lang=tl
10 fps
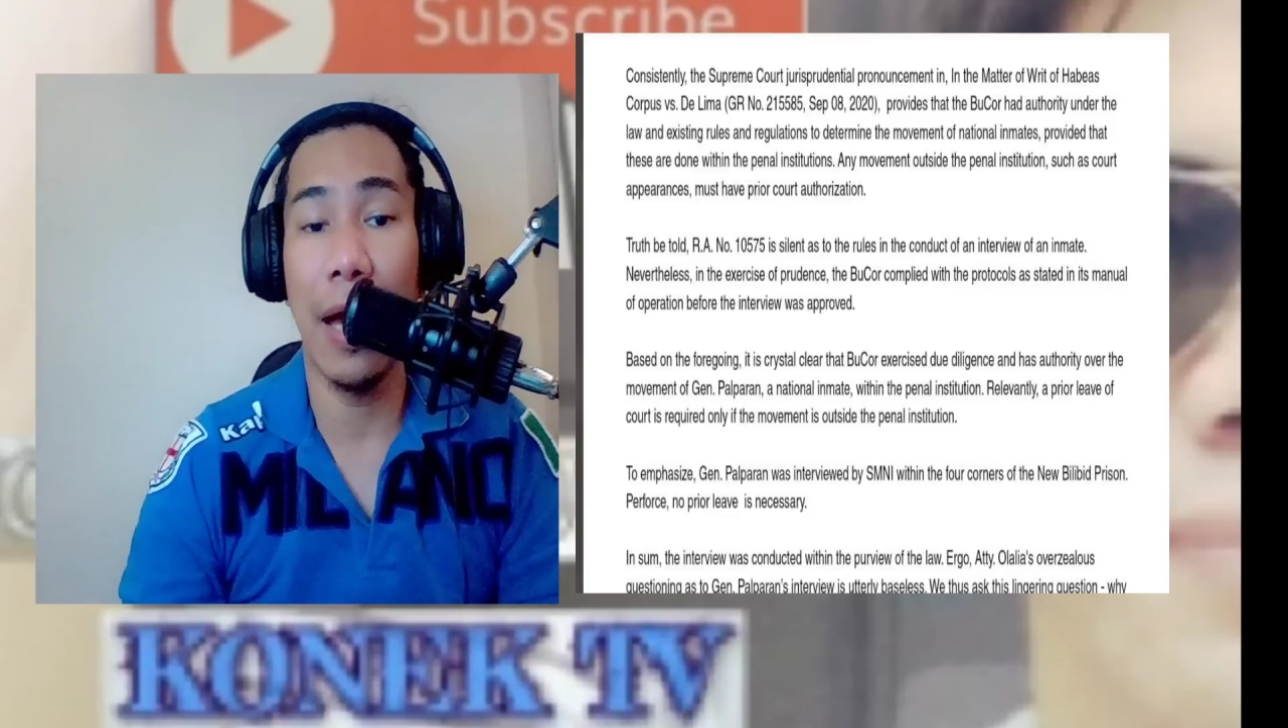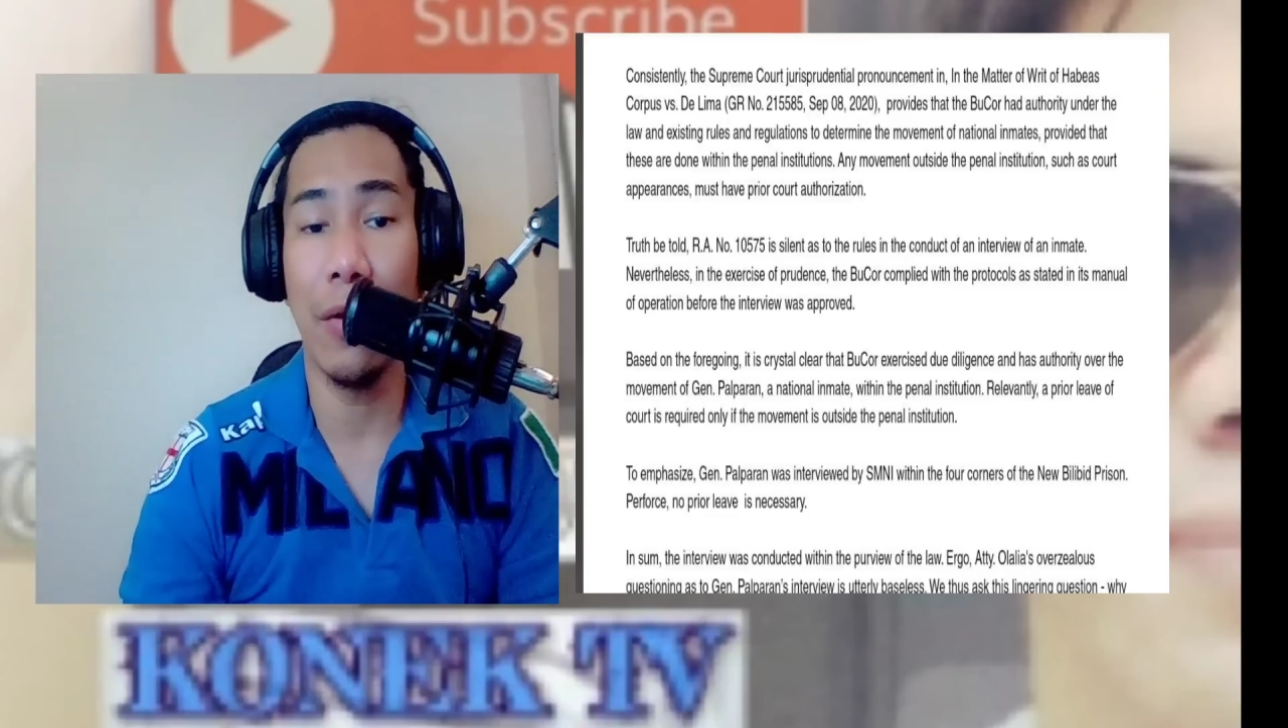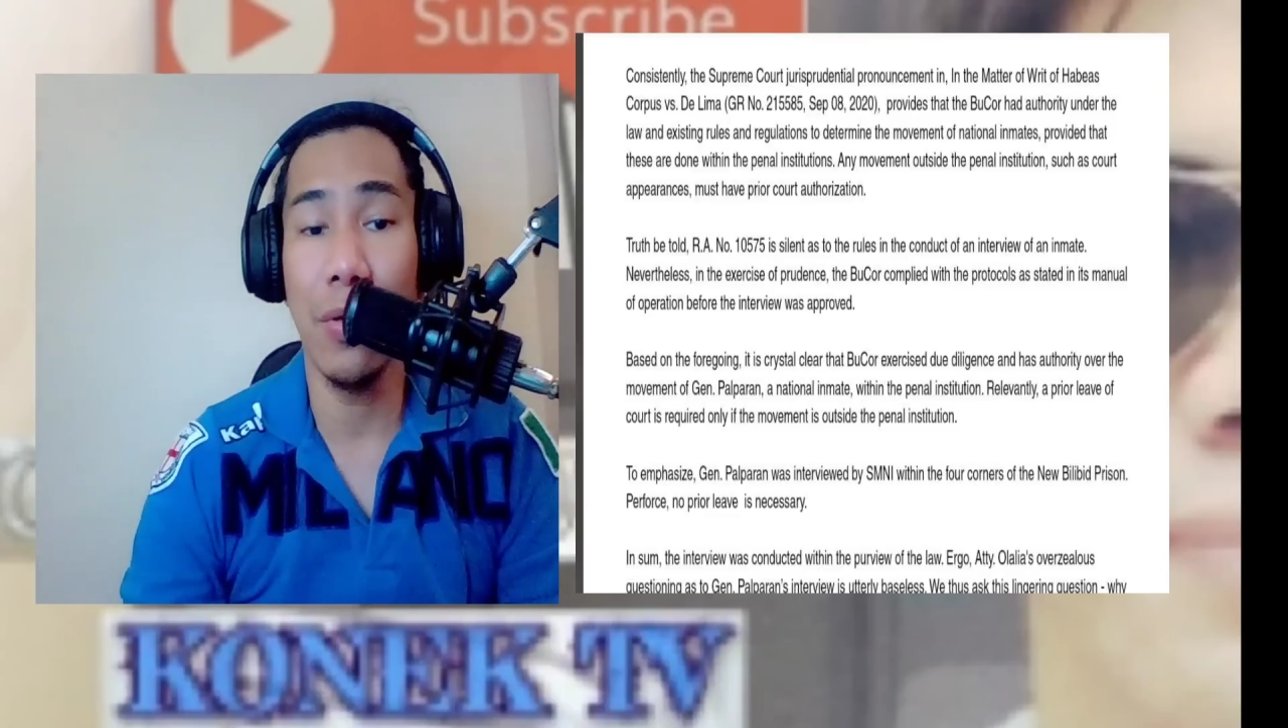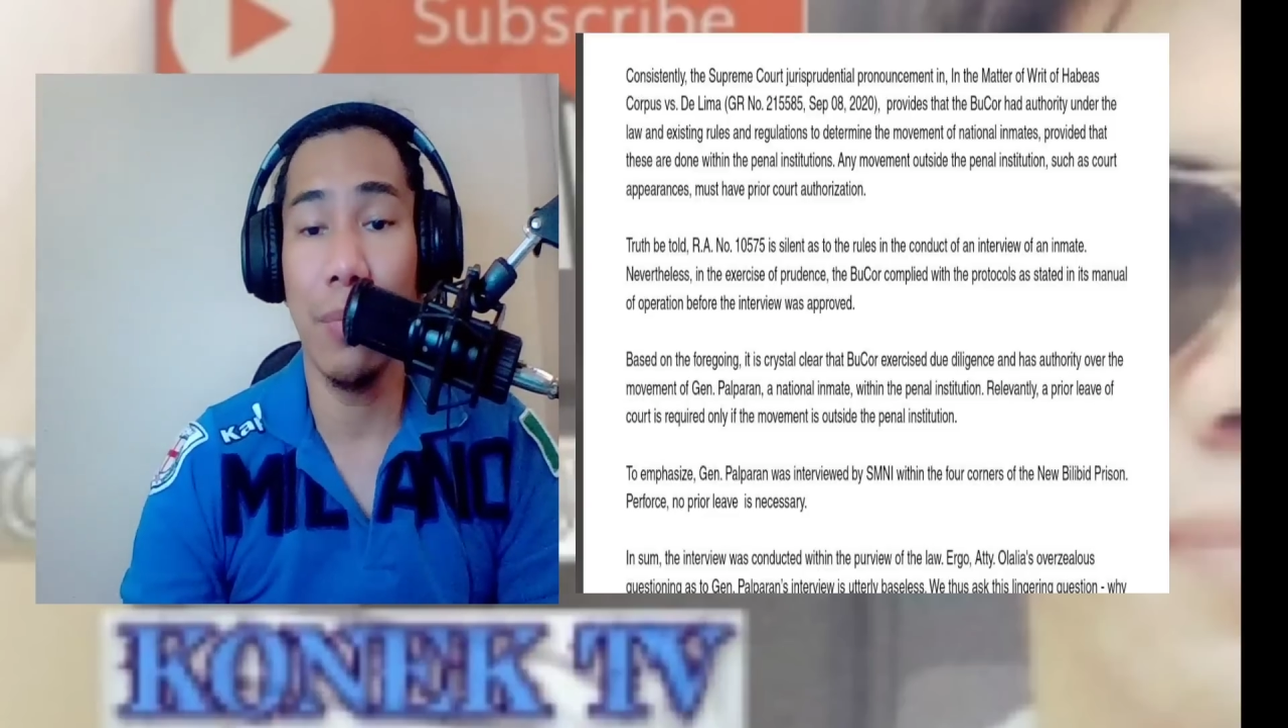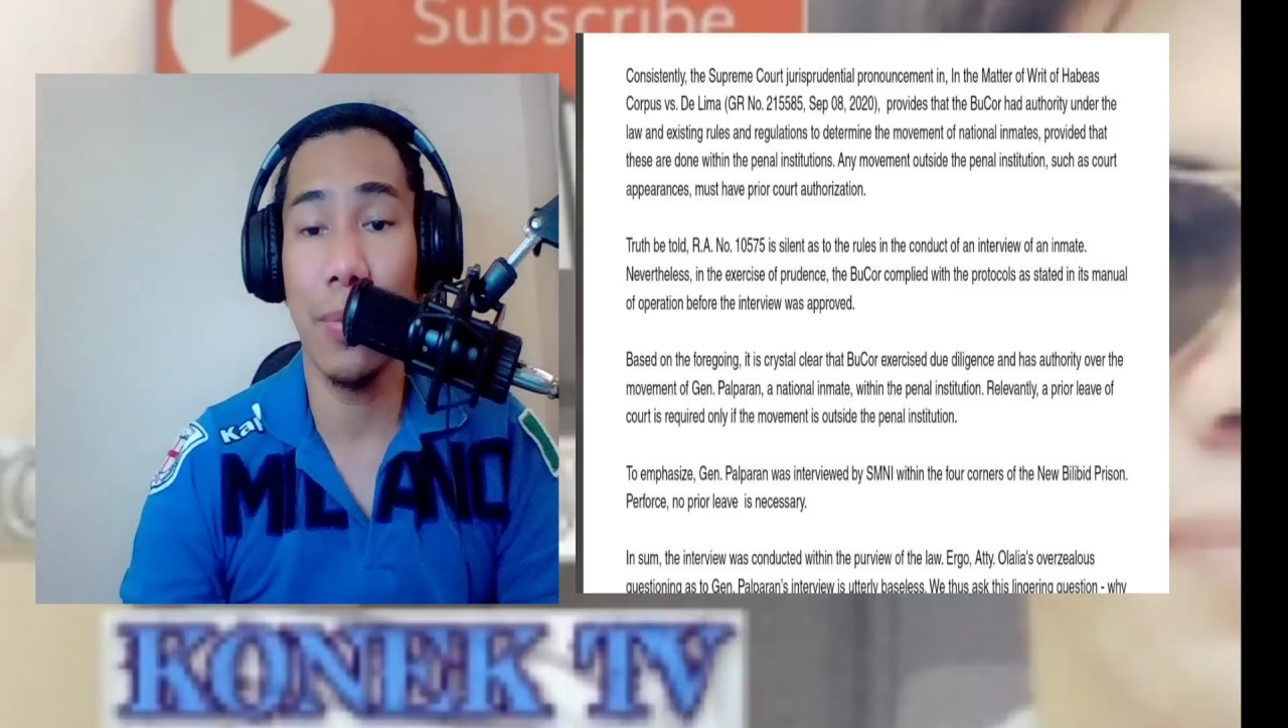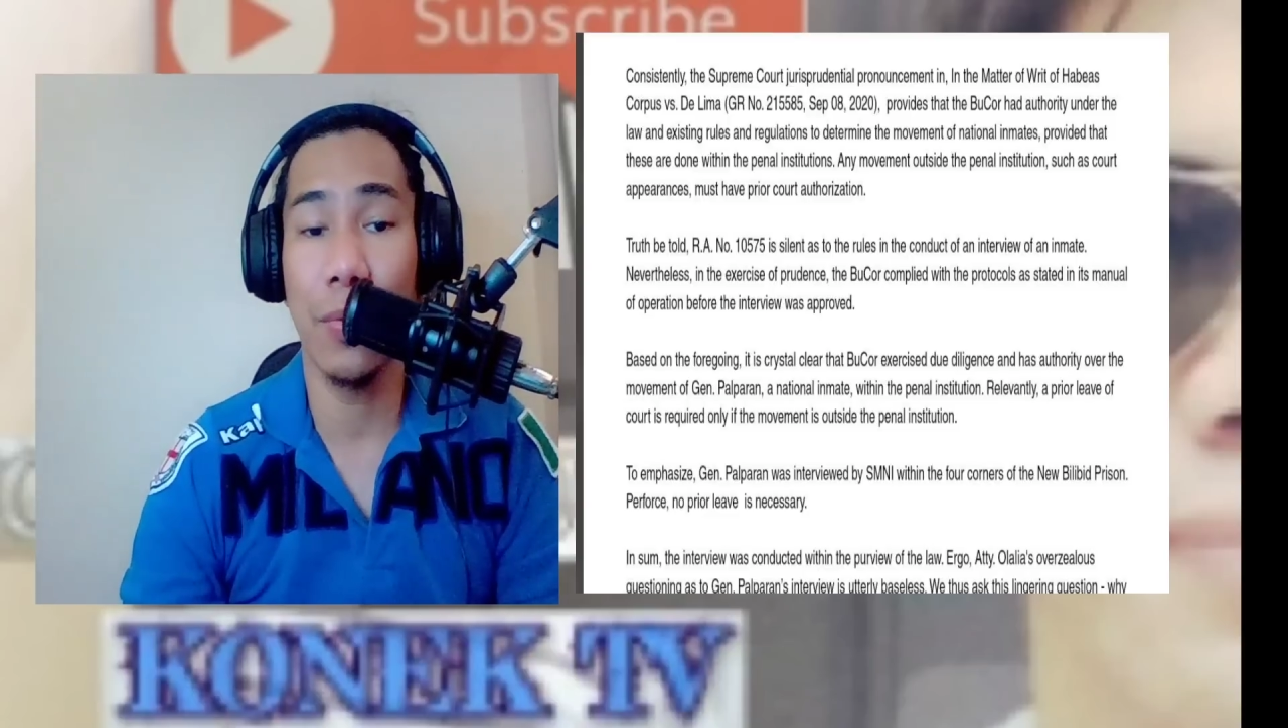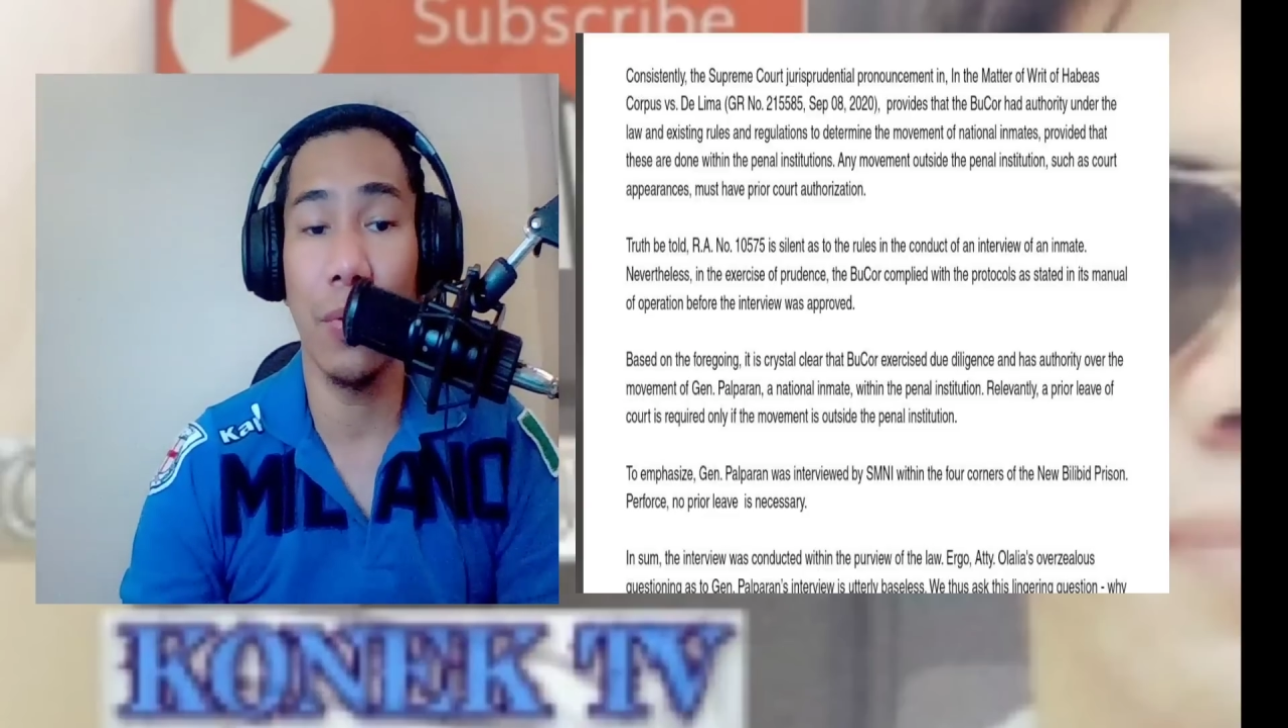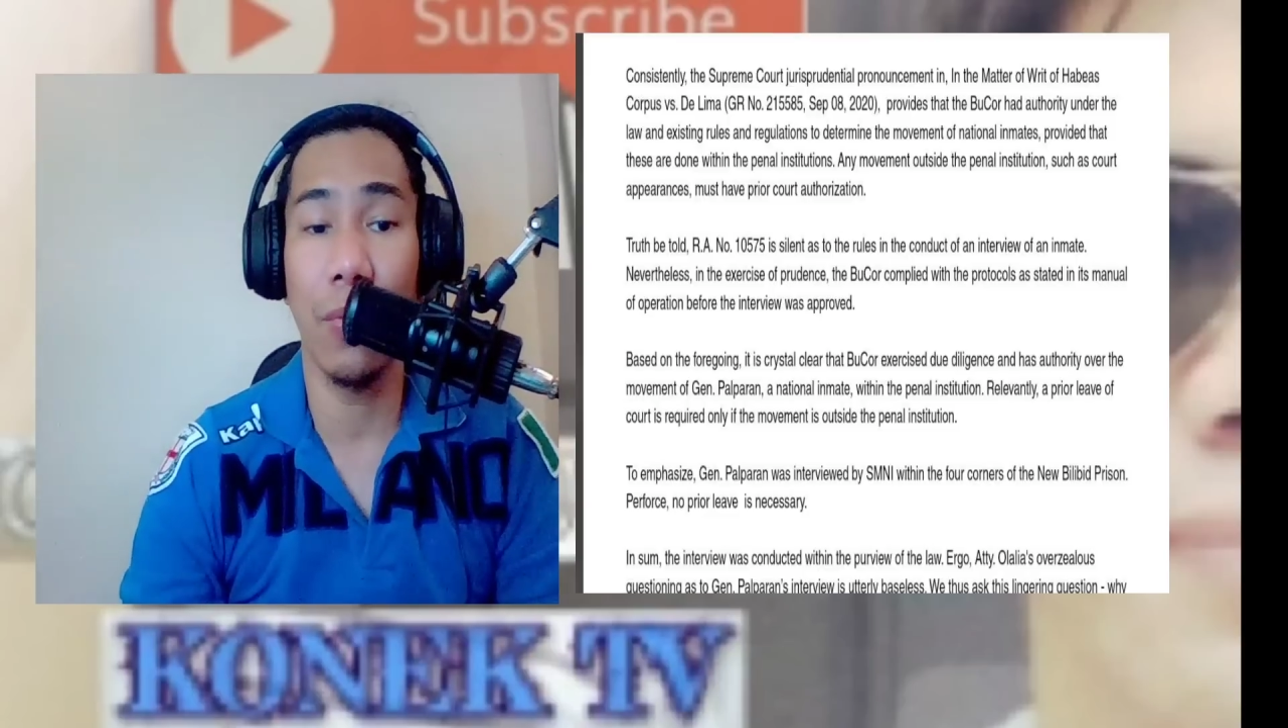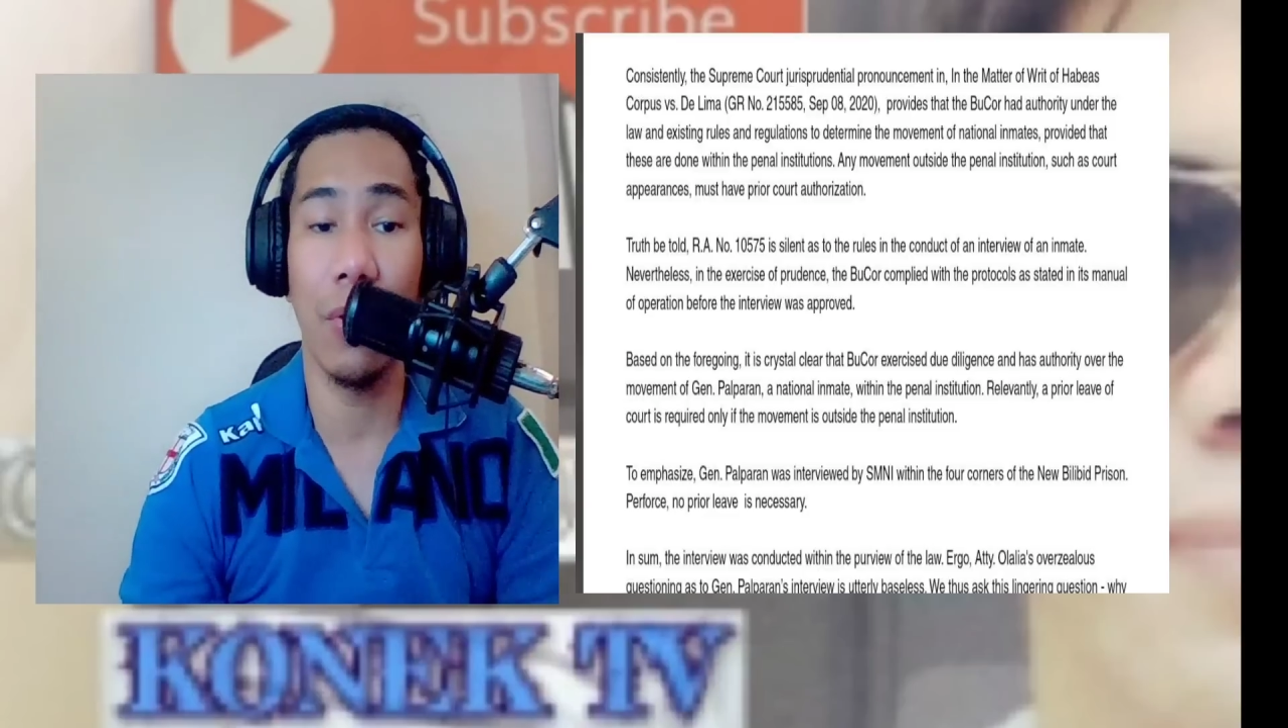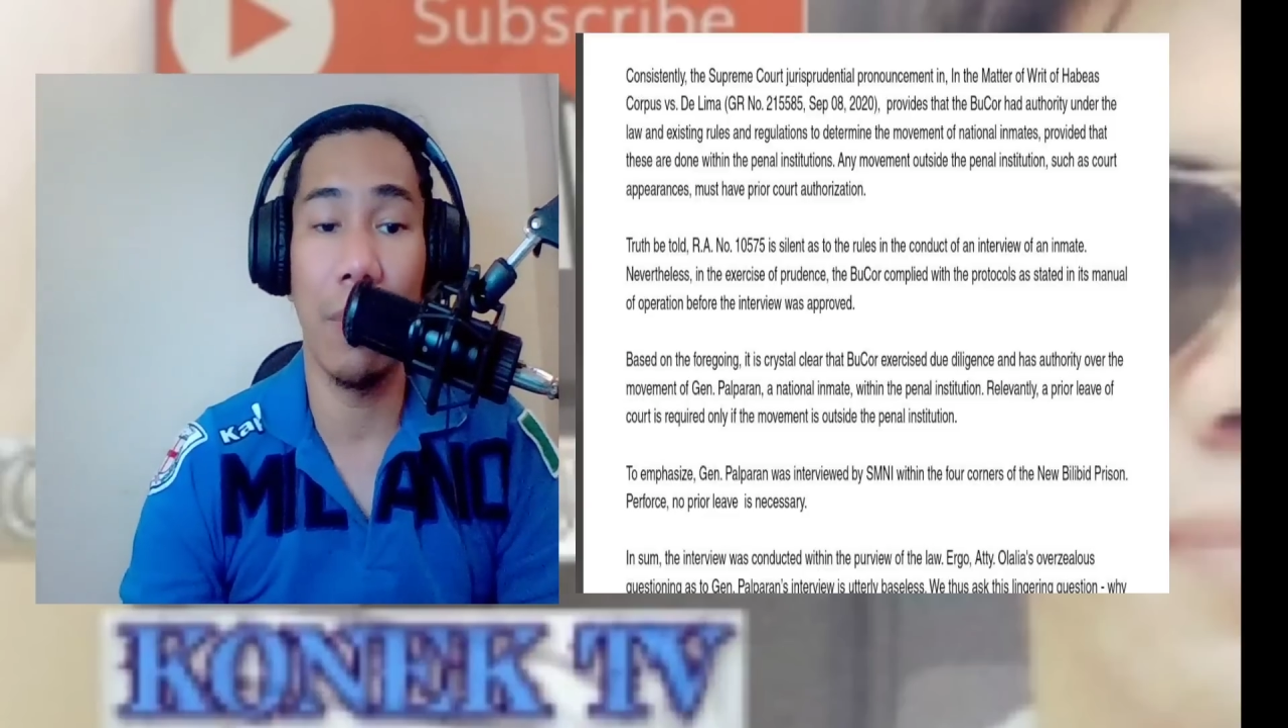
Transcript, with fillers: Ano yung protocol